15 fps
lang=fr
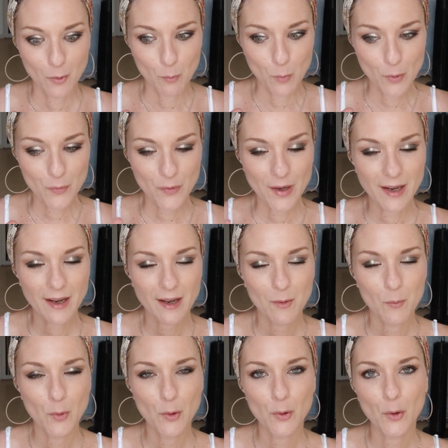me faire,
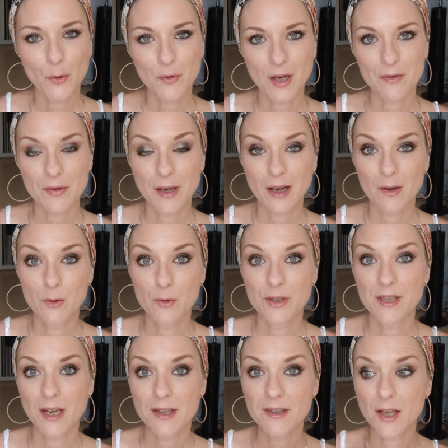me refaire faire une
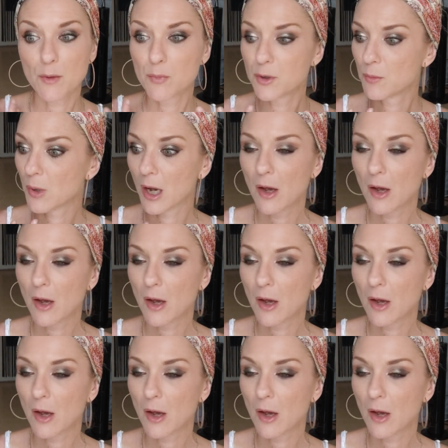tête, et puis bah,